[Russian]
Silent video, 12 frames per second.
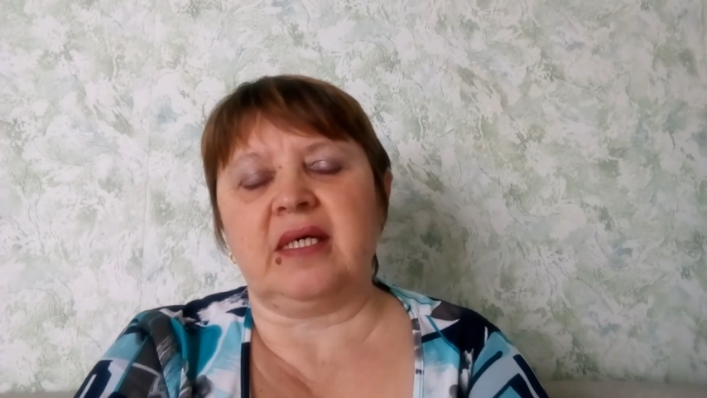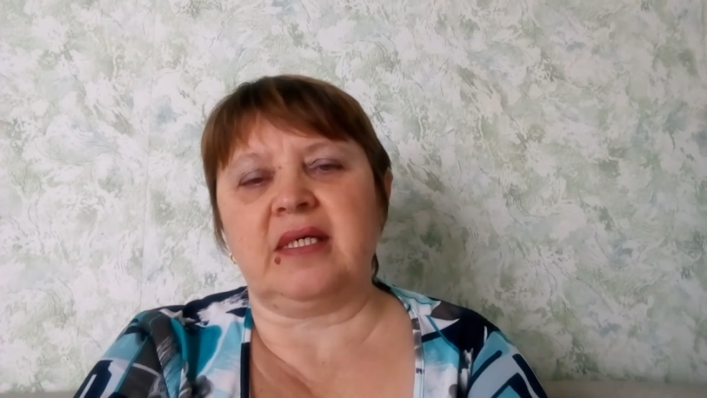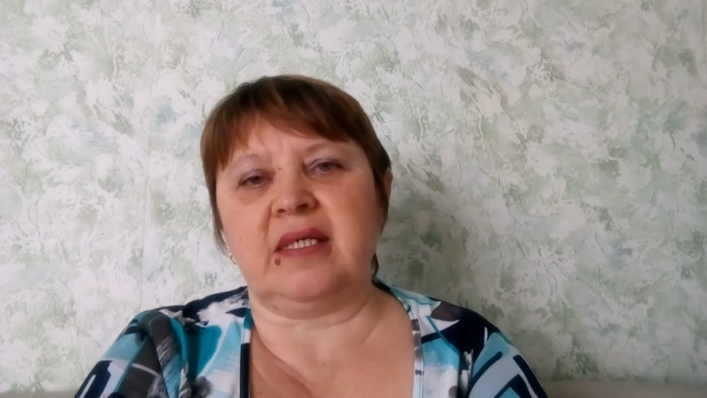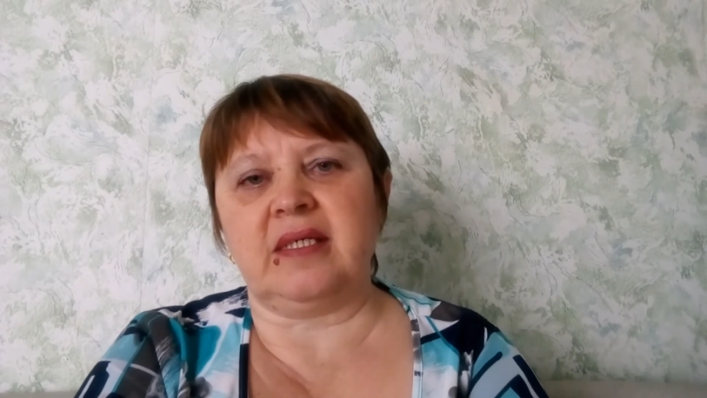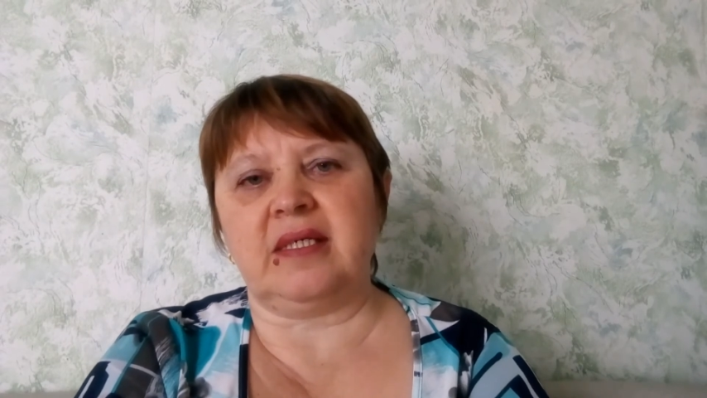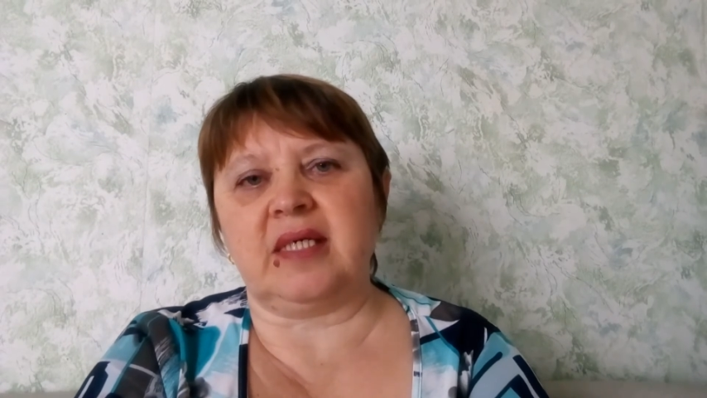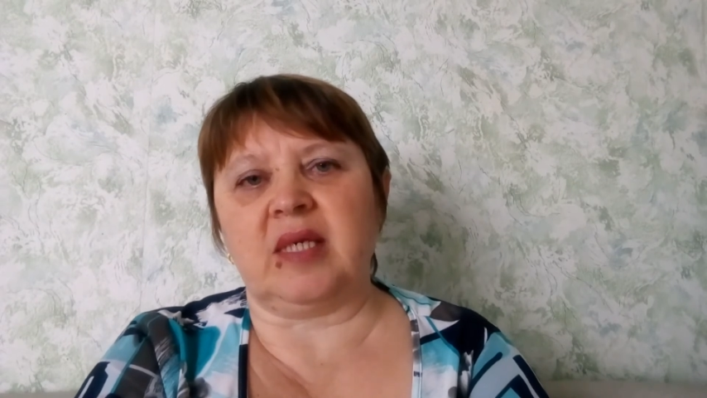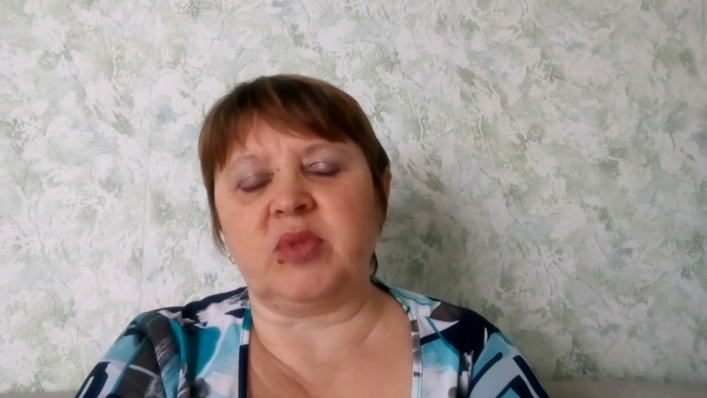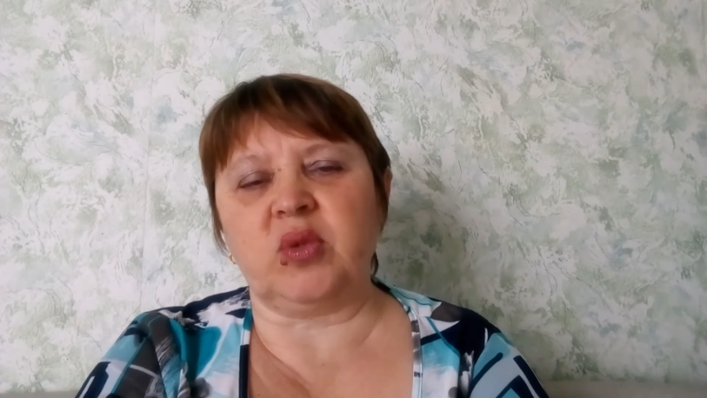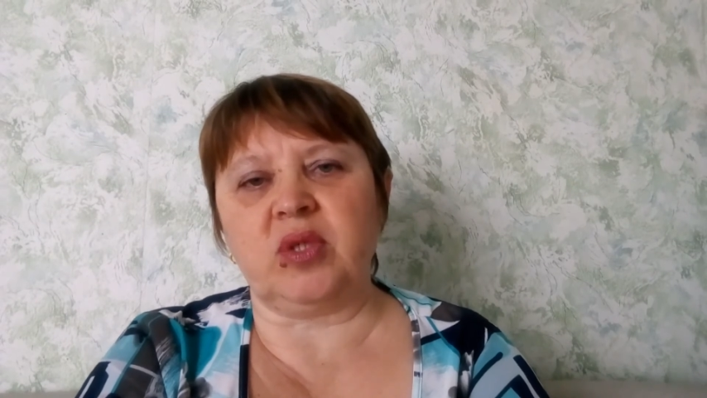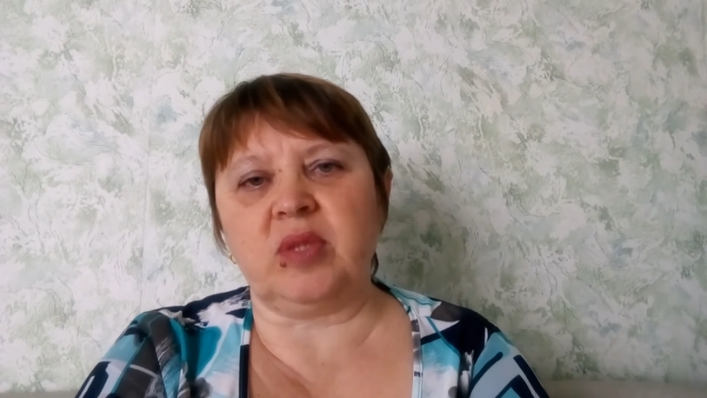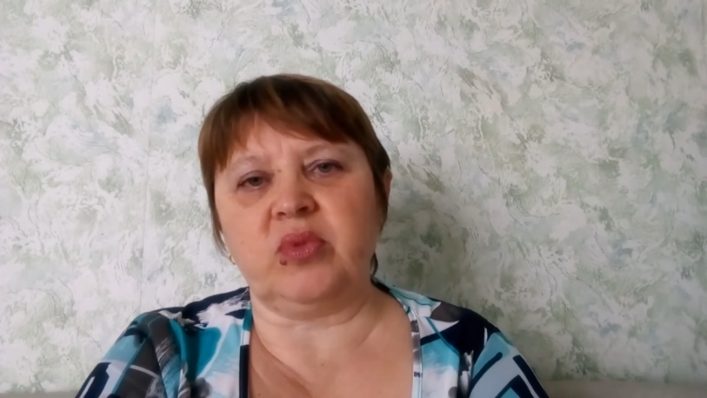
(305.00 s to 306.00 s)
и
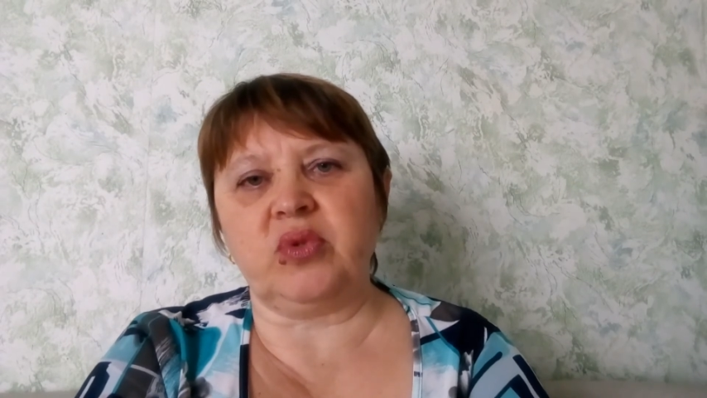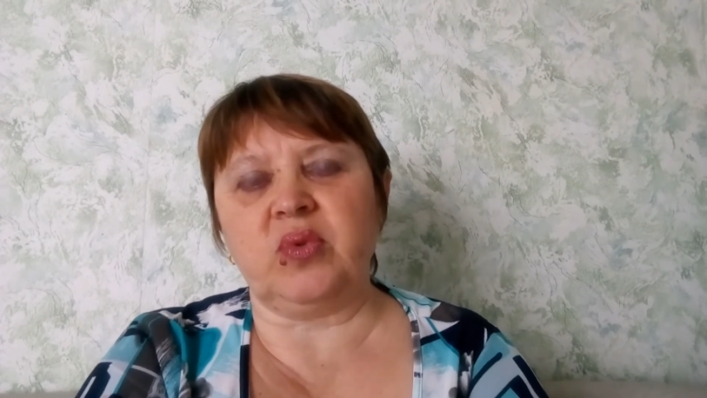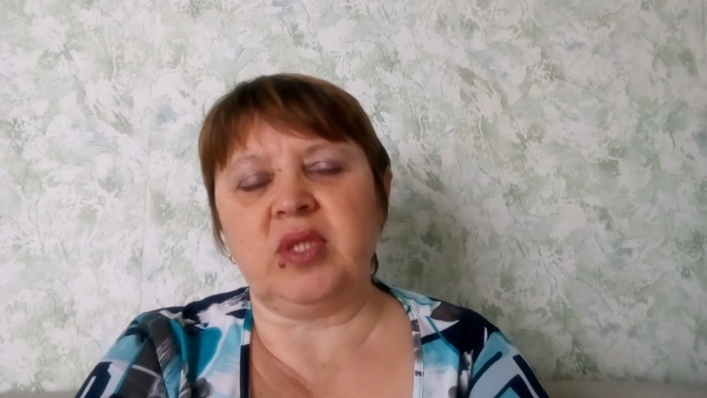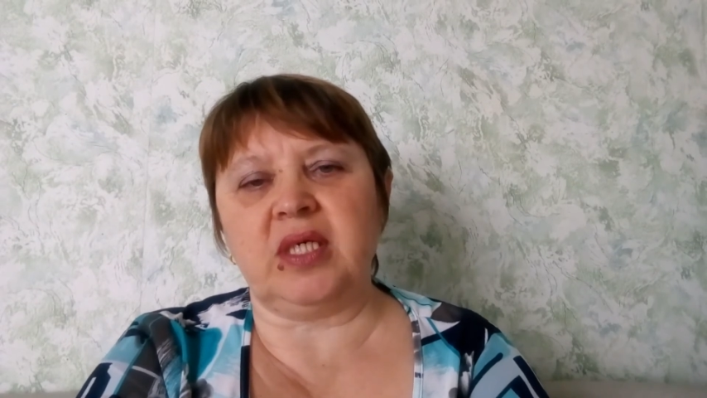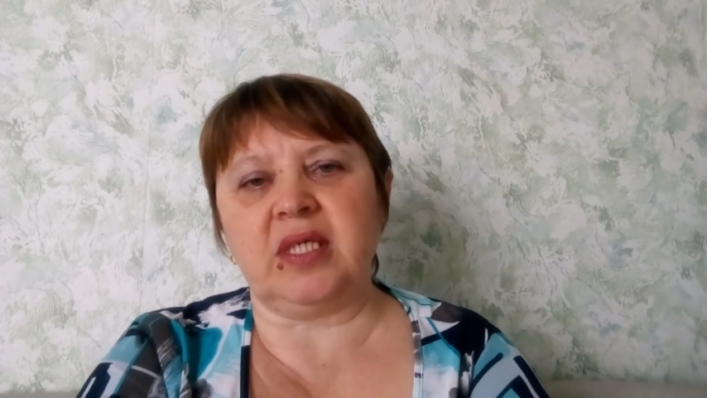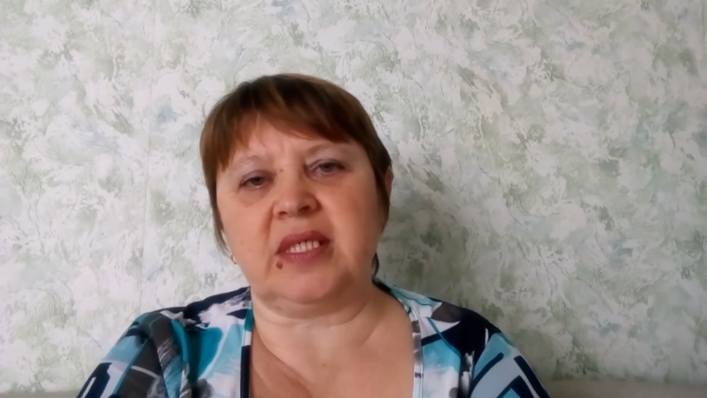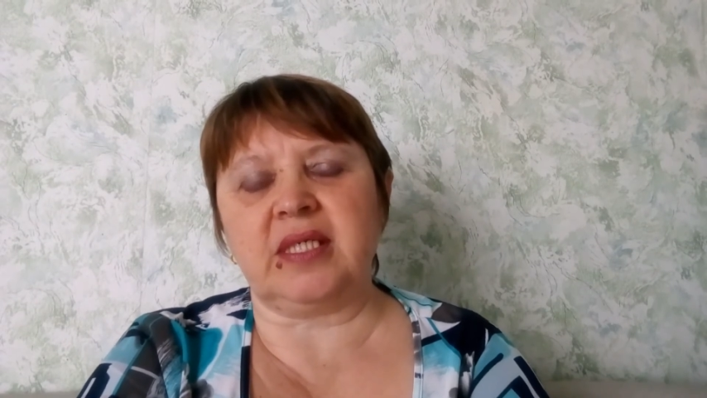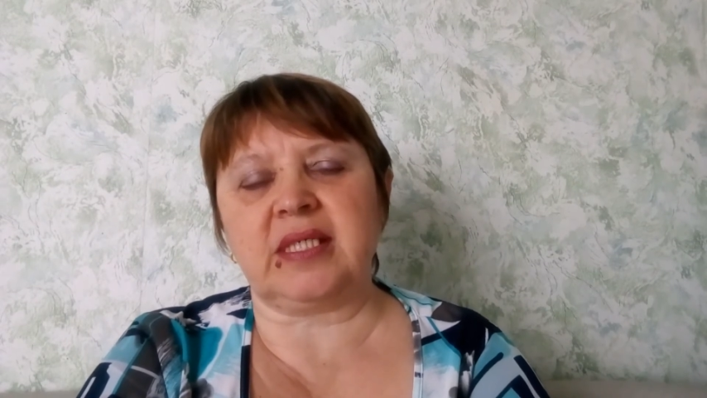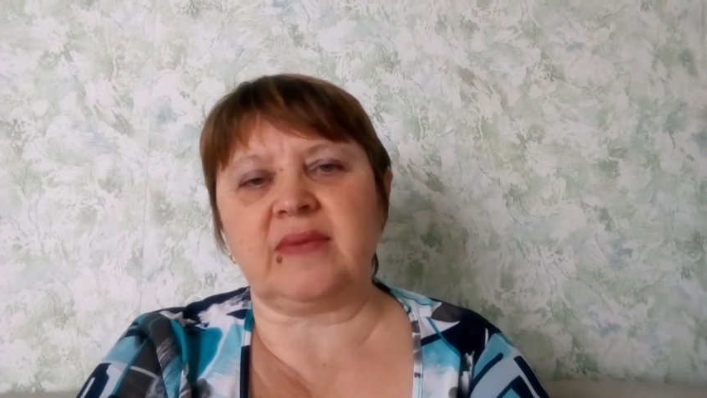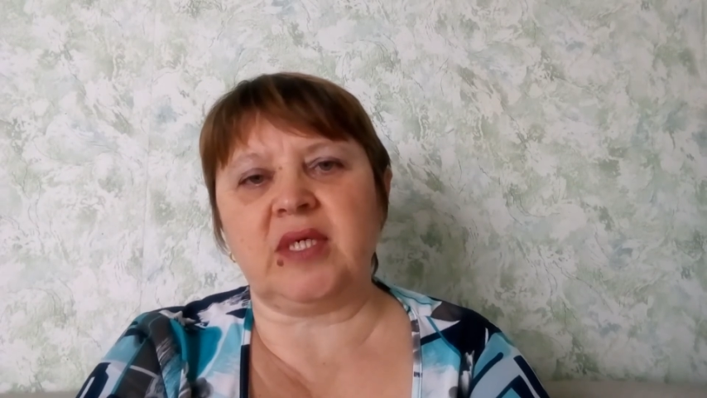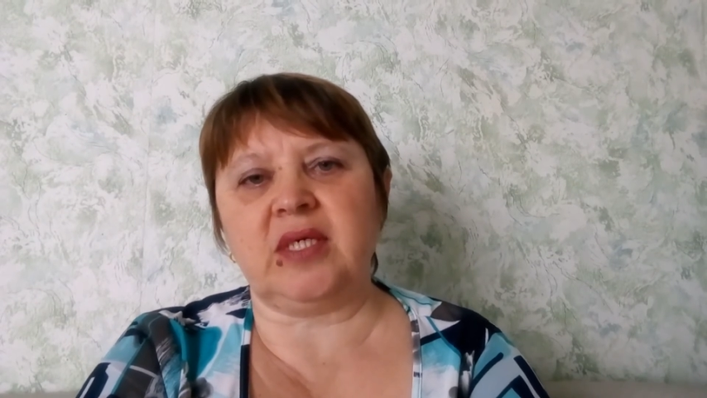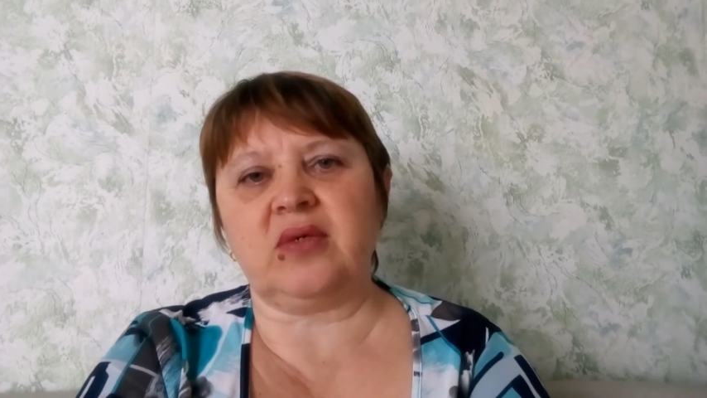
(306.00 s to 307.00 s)
обзоры буду делать на
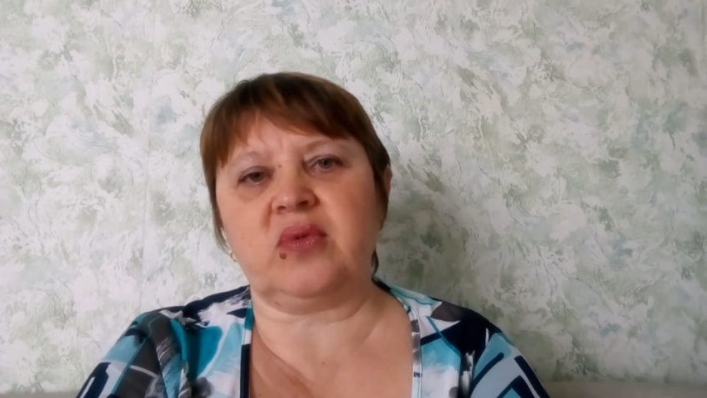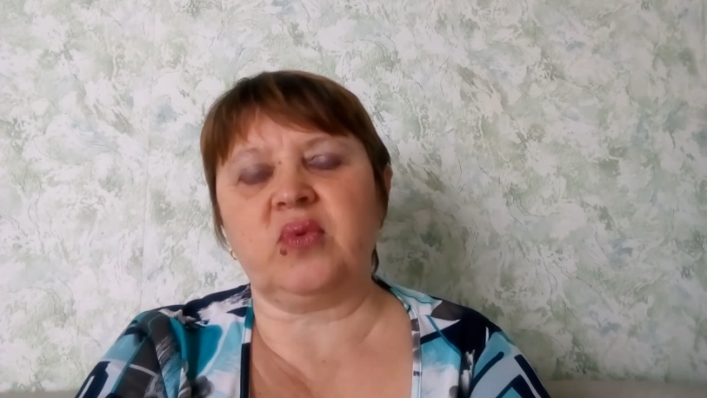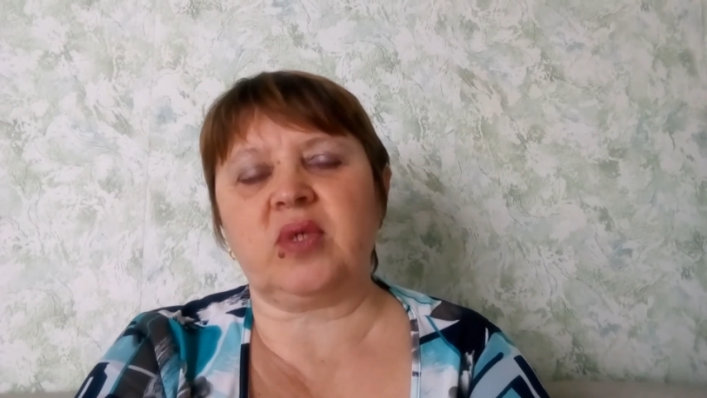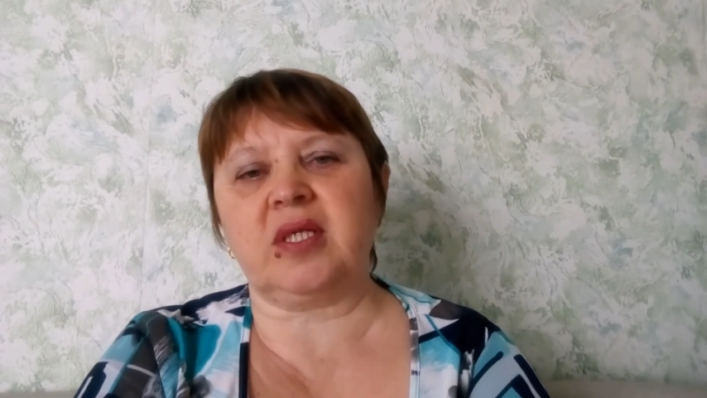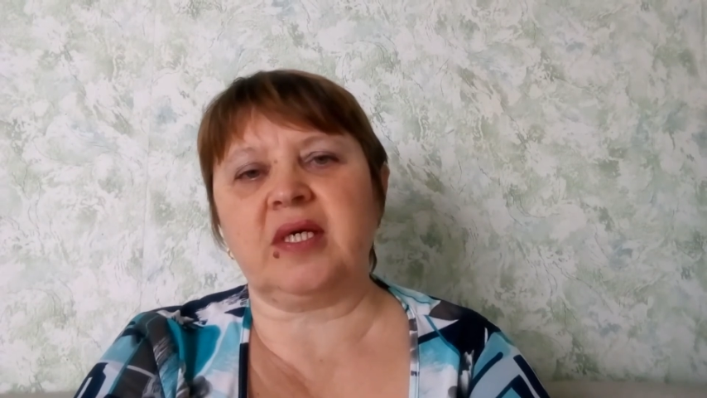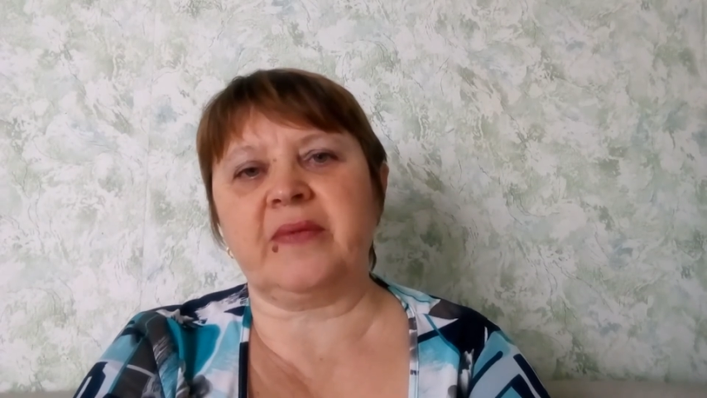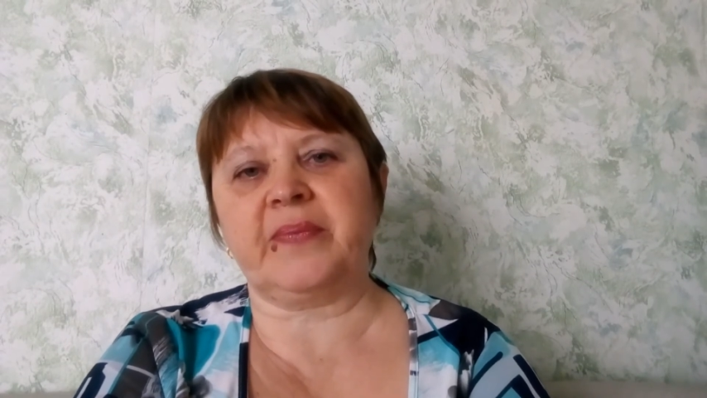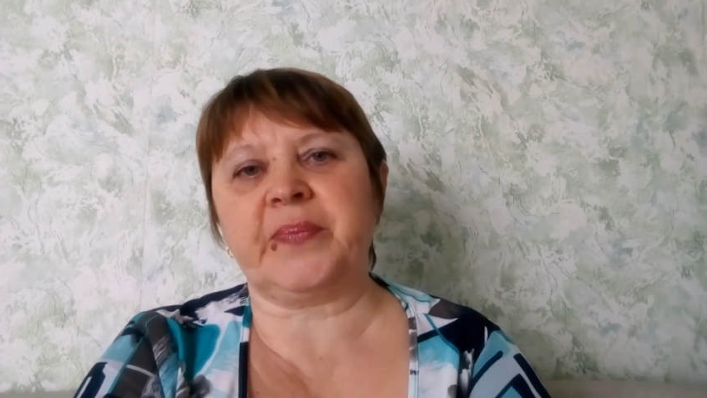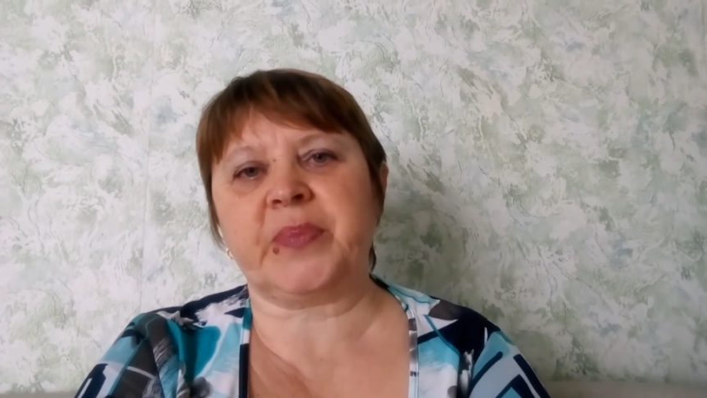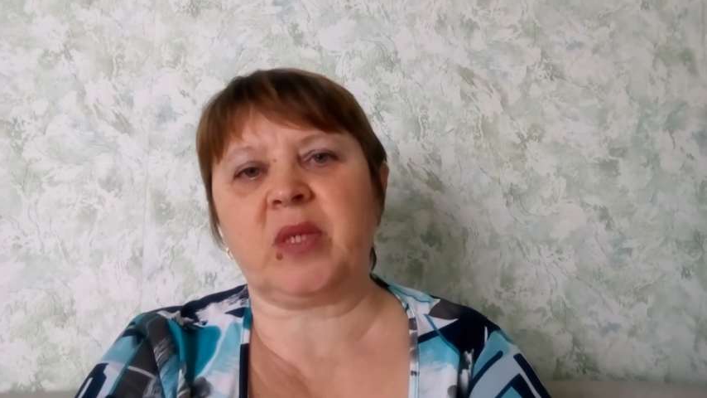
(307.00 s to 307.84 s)
свои куклы,